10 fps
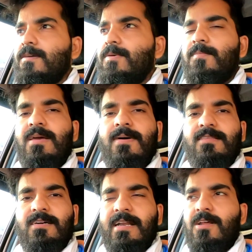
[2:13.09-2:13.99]
पर मैं
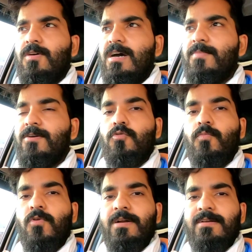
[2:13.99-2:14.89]
बात कर रहा हूँ यहाँ पर टू
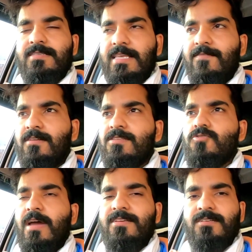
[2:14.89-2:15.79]
पॉइंट सेवन
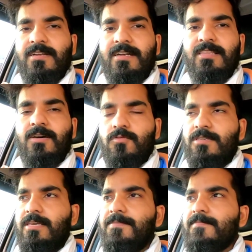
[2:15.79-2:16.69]
जो आइशर रेटिंग है
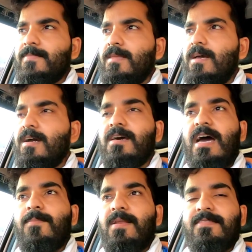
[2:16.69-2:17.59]
उसकी अगर
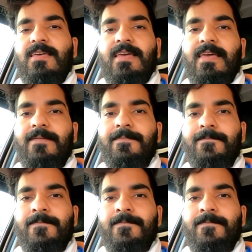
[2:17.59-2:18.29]
आप लेते हैं